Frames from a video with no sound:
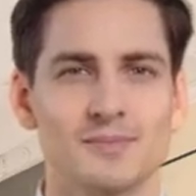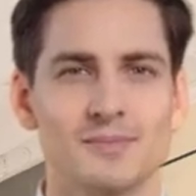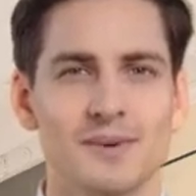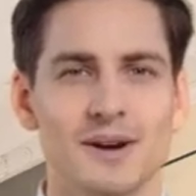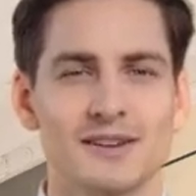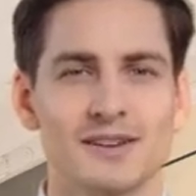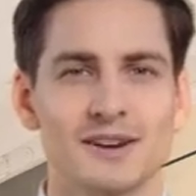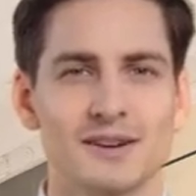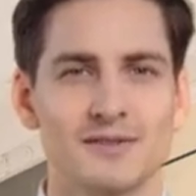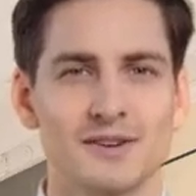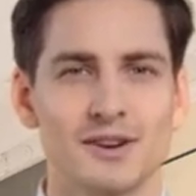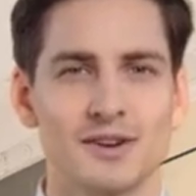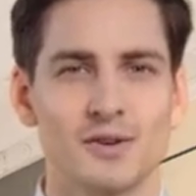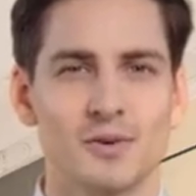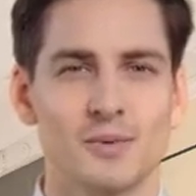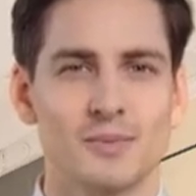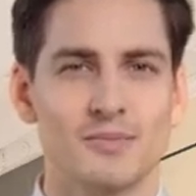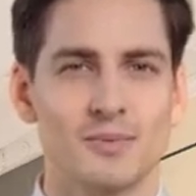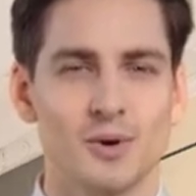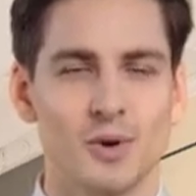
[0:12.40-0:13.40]

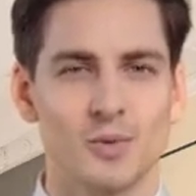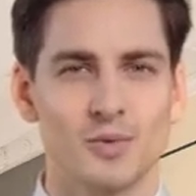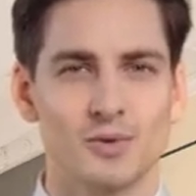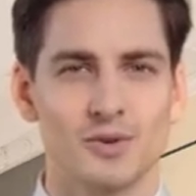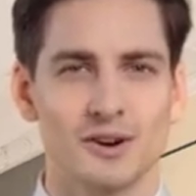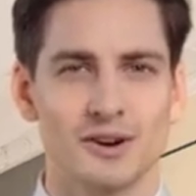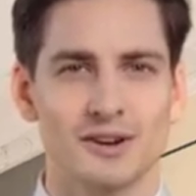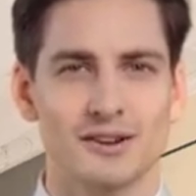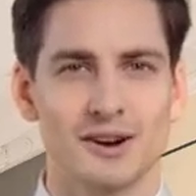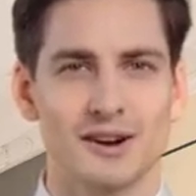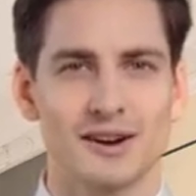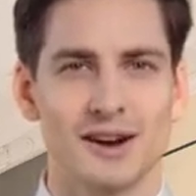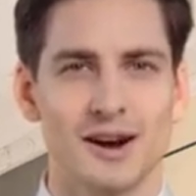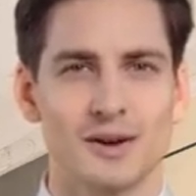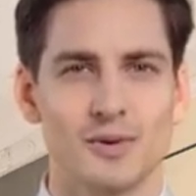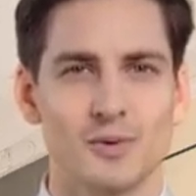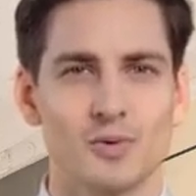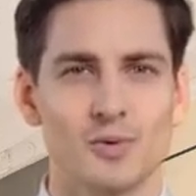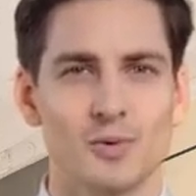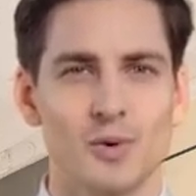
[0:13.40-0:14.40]
Attraverso un focus
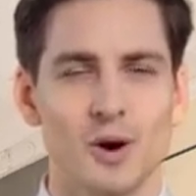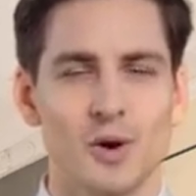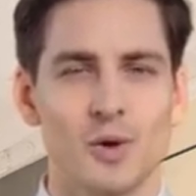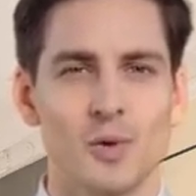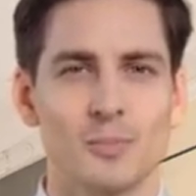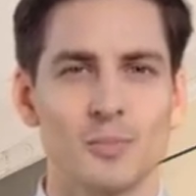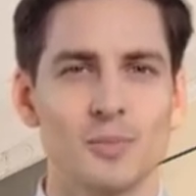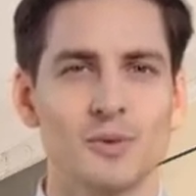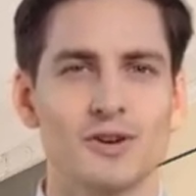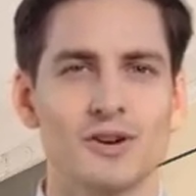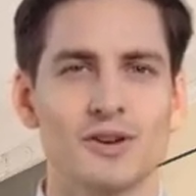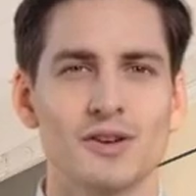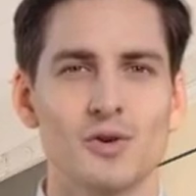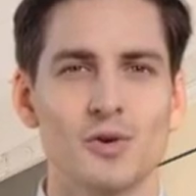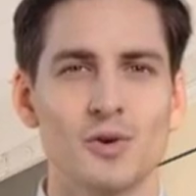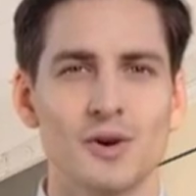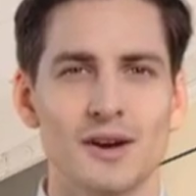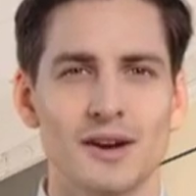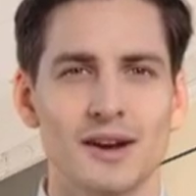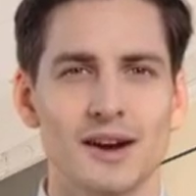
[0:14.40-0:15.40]
dettagliato sulla
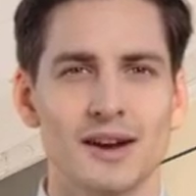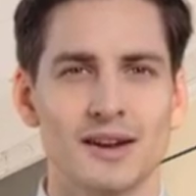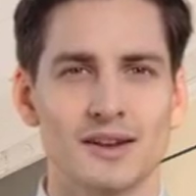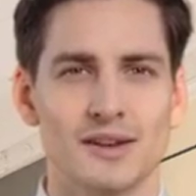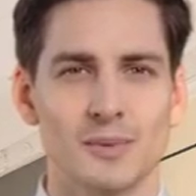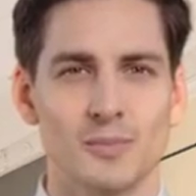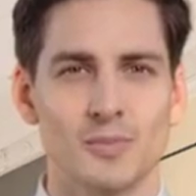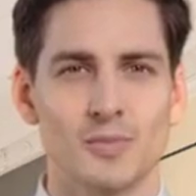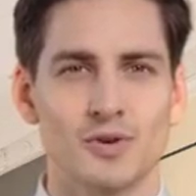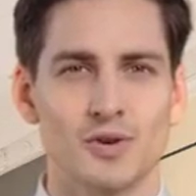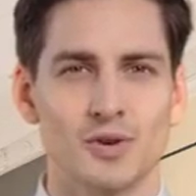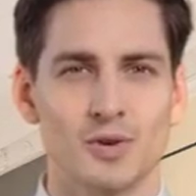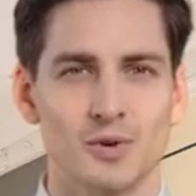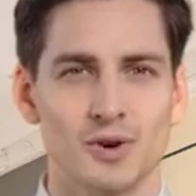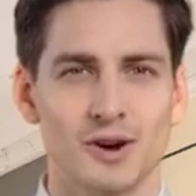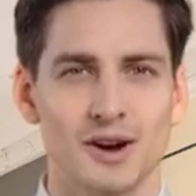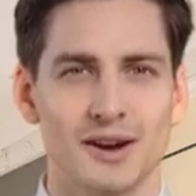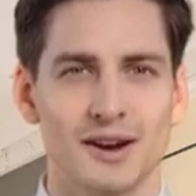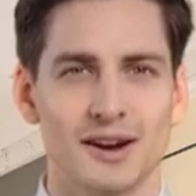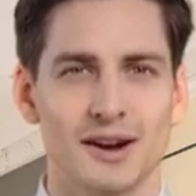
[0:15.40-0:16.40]
composizione della
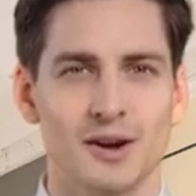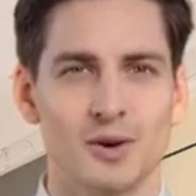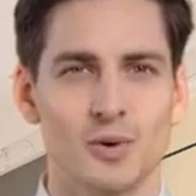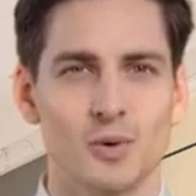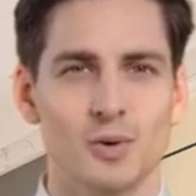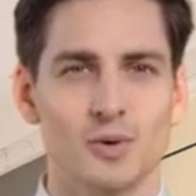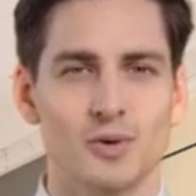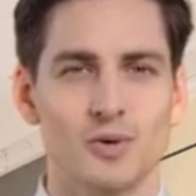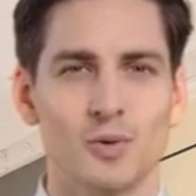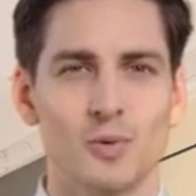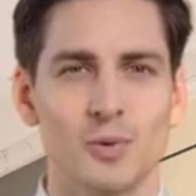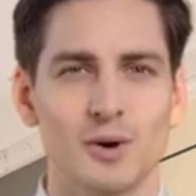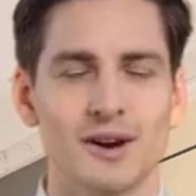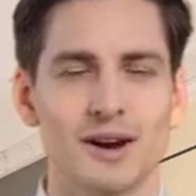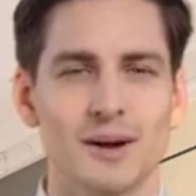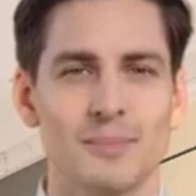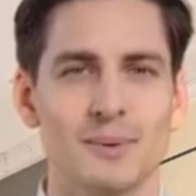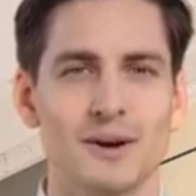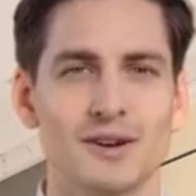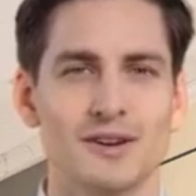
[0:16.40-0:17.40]
retribuzione, il corso guida
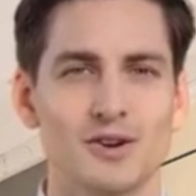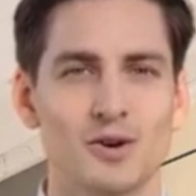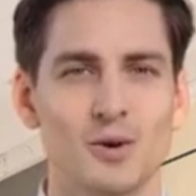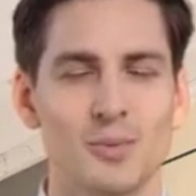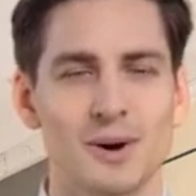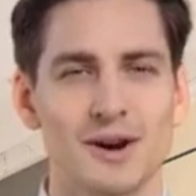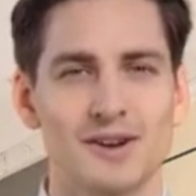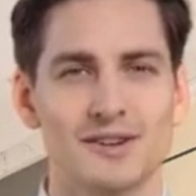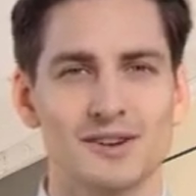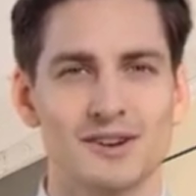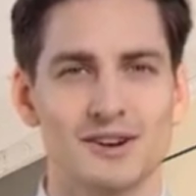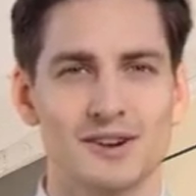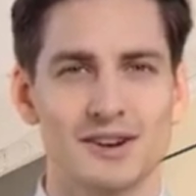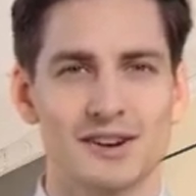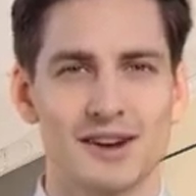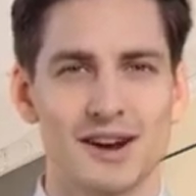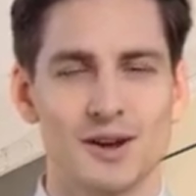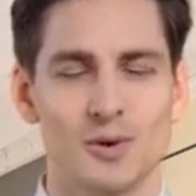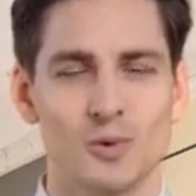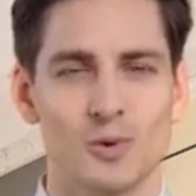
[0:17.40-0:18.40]
i partecipanti nei
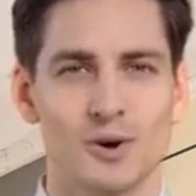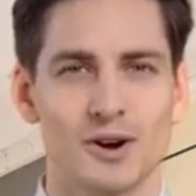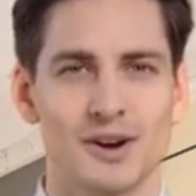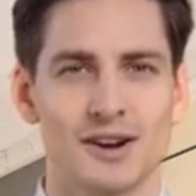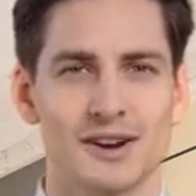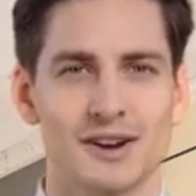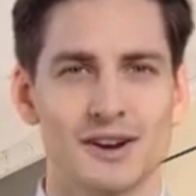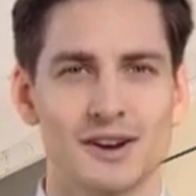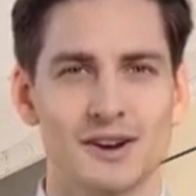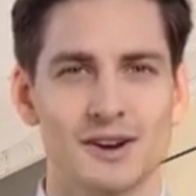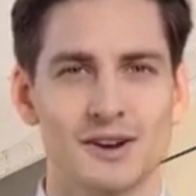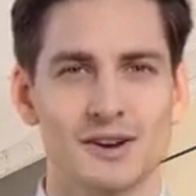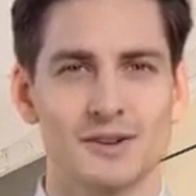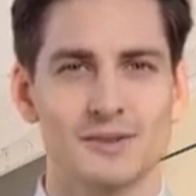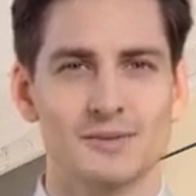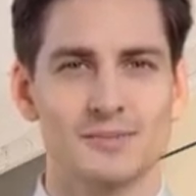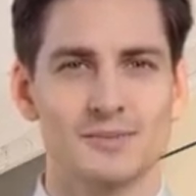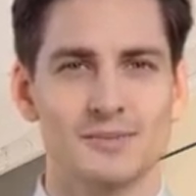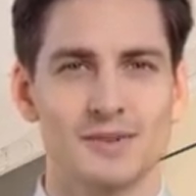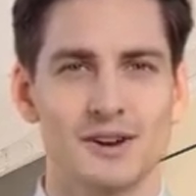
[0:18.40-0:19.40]
calcoli e nelle
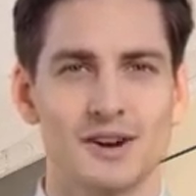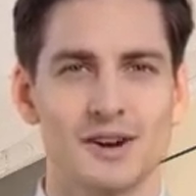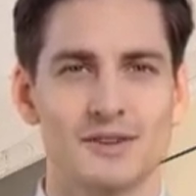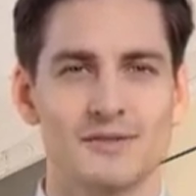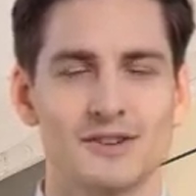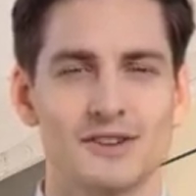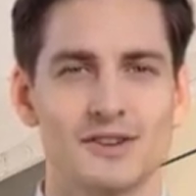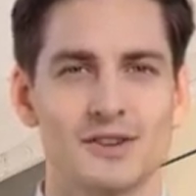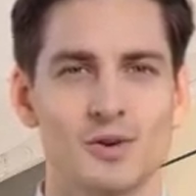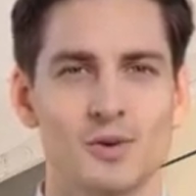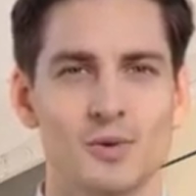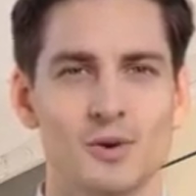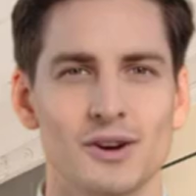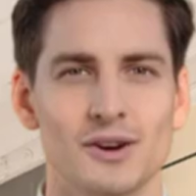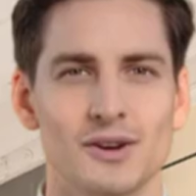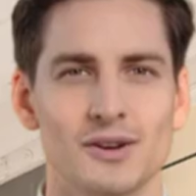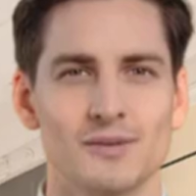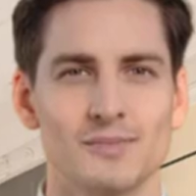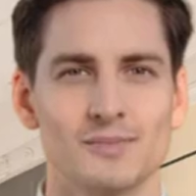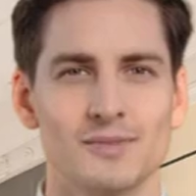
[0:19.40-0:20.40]
rilevazioni,
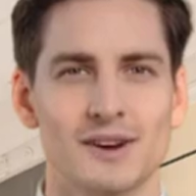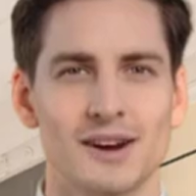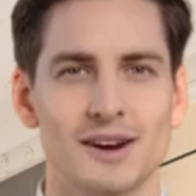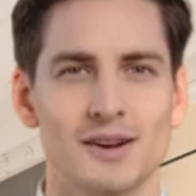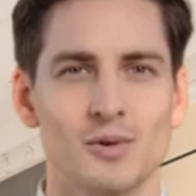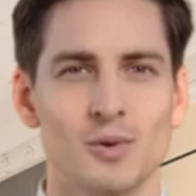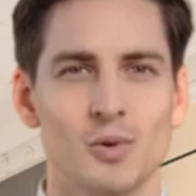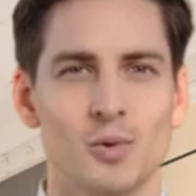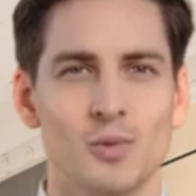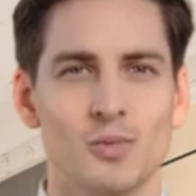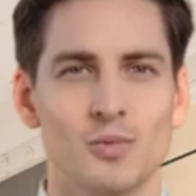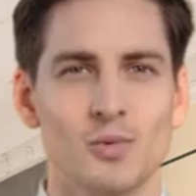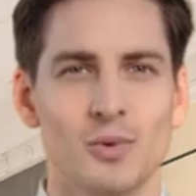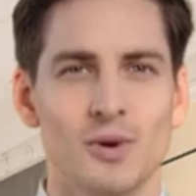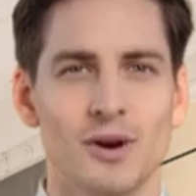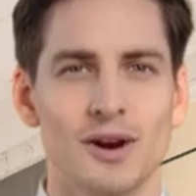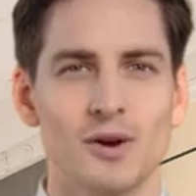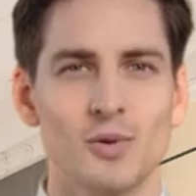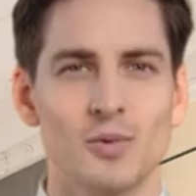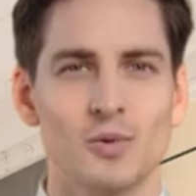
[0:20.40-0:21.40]
tenendo conto
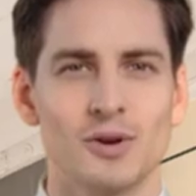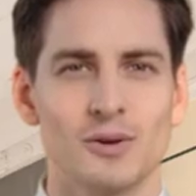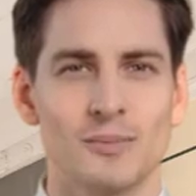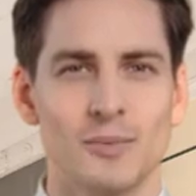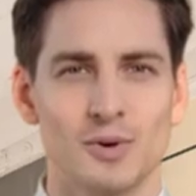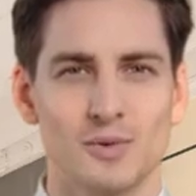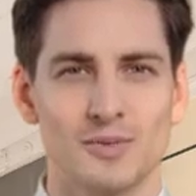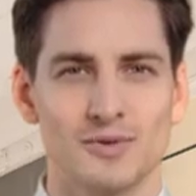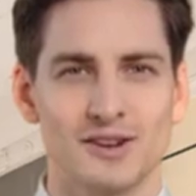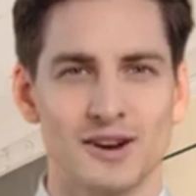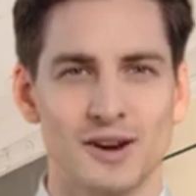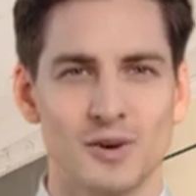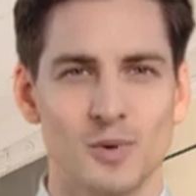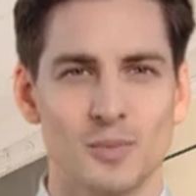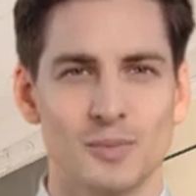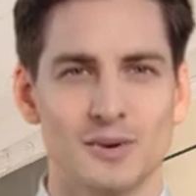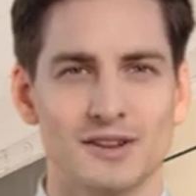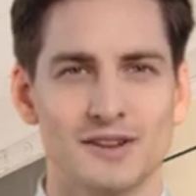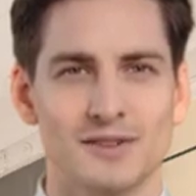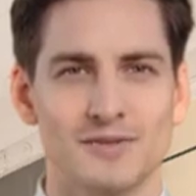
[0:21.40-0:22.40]
delle ultime novità
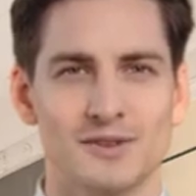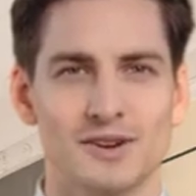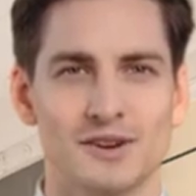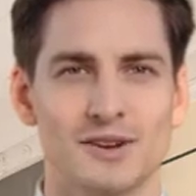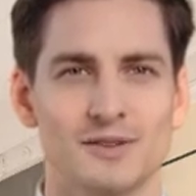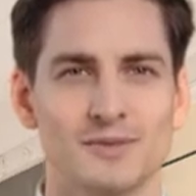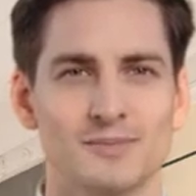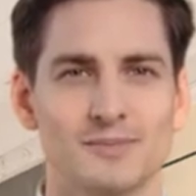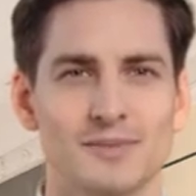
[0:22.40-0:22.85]
normative.